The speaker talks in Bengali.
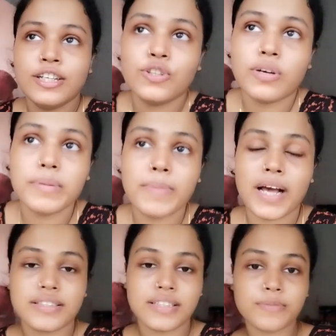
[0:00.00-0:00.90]
তো আমি
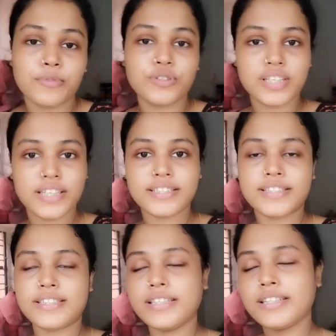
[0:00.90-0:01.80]
ভাতটা বসিয়ে
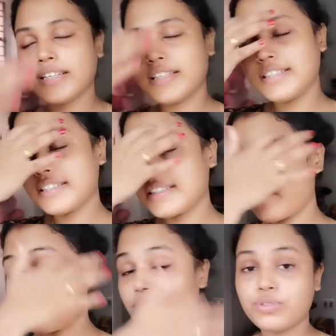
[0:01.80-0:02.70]
এসেছি নিচে
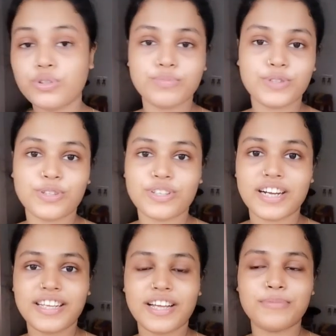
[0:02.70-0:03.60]
যাব সবজি
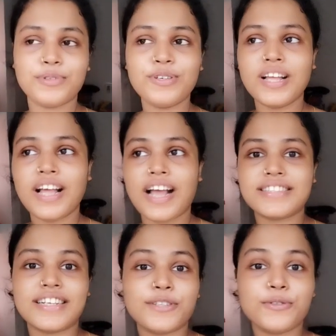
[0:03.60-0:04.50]
তরকারি আনবো আচ্ছা
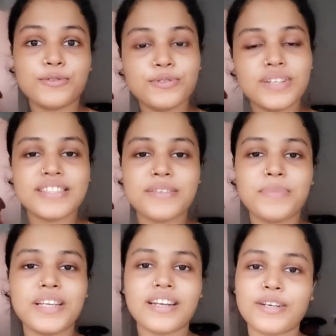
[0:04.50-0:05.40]
একটা নতুন রেসিপি
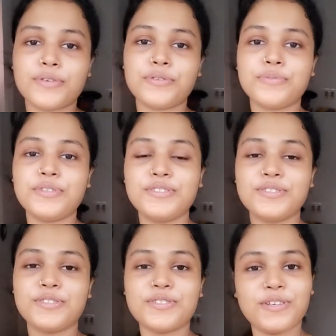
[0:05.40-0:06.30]
রান্না করব
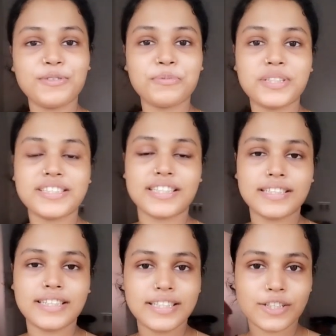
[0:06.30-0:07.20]
তো চলো তোমাদের সাথে
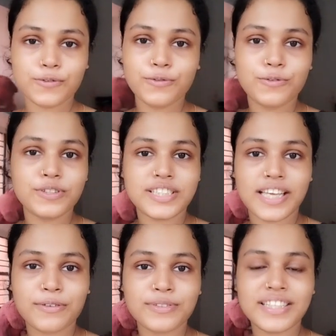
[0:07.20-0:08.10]
দিনটা শুরু করছি
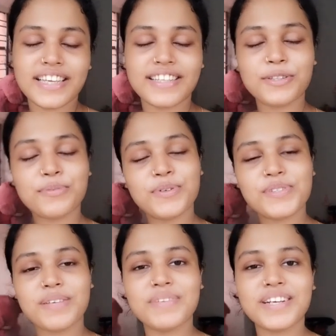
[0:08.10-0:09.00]
এখন থেকে তোমরাও
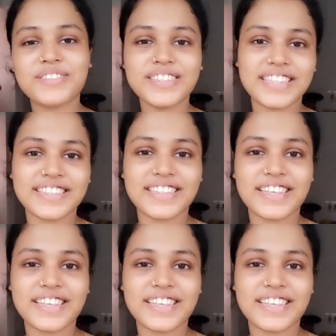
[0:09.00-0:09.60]
স্কিপ না করে দেখতে